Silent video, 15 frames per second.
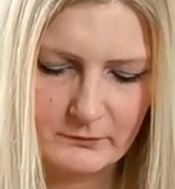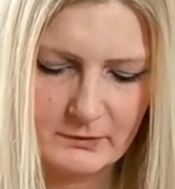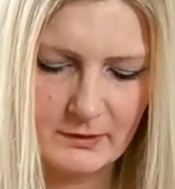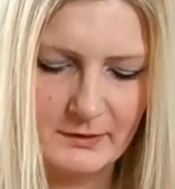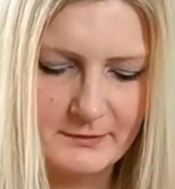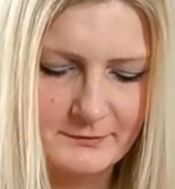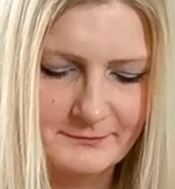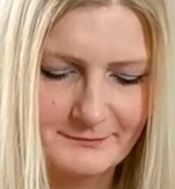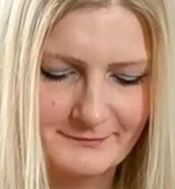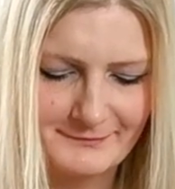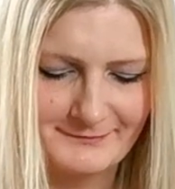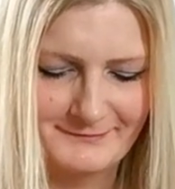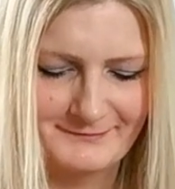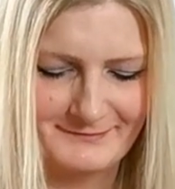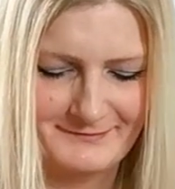das
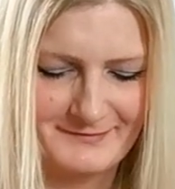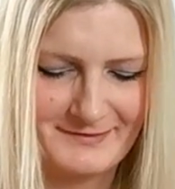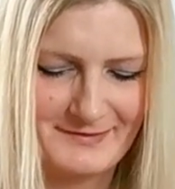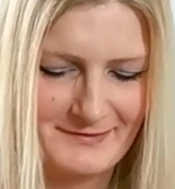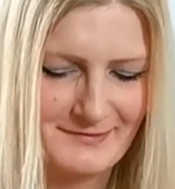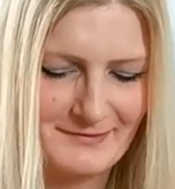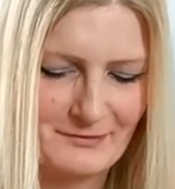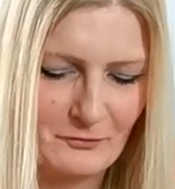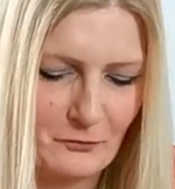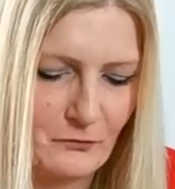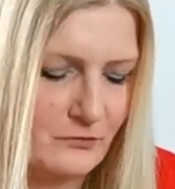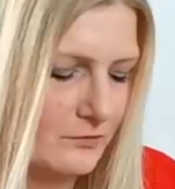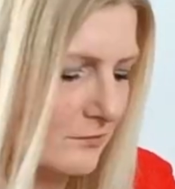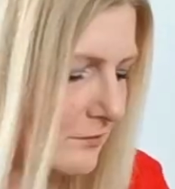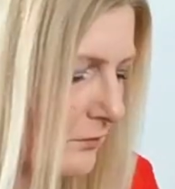ist die
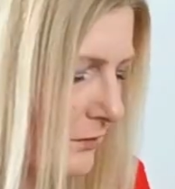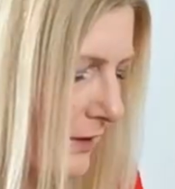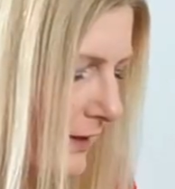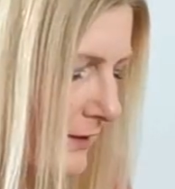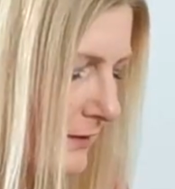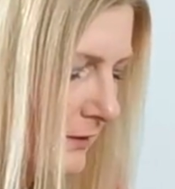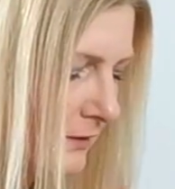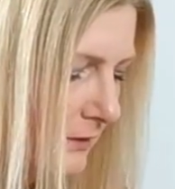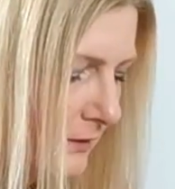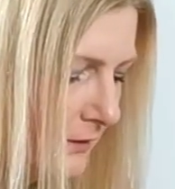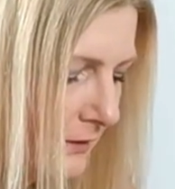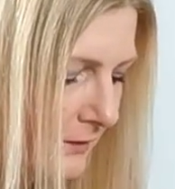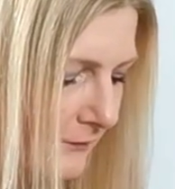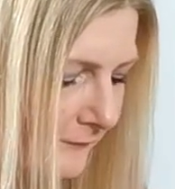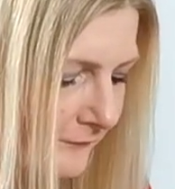größte Sauerei hier.
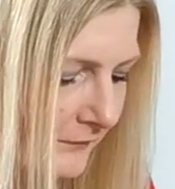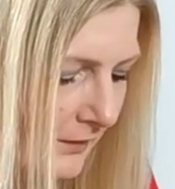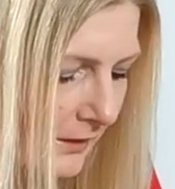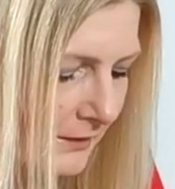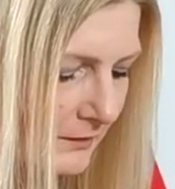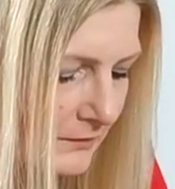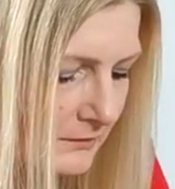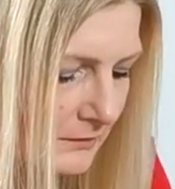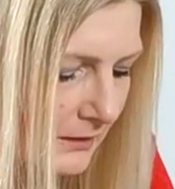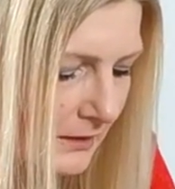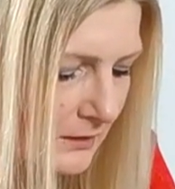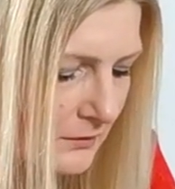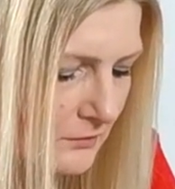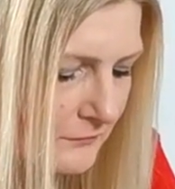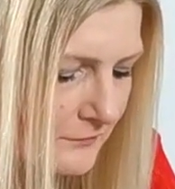
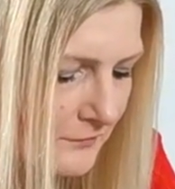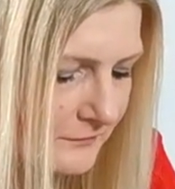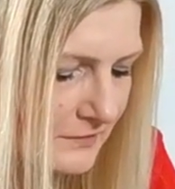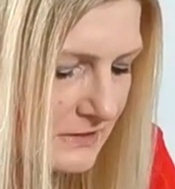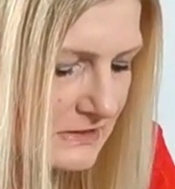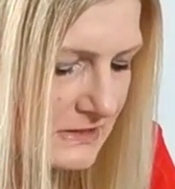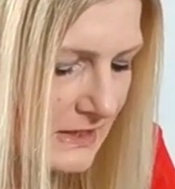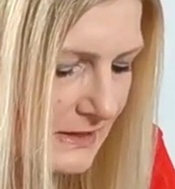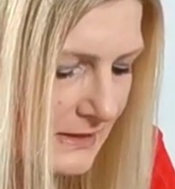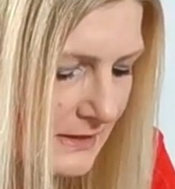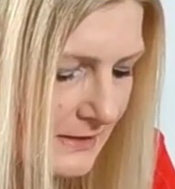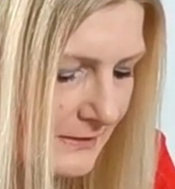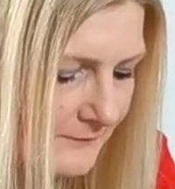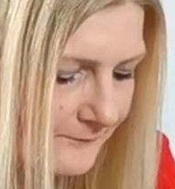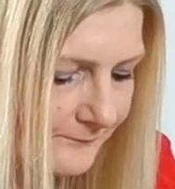Drauf auf den
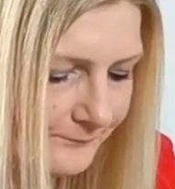Teller.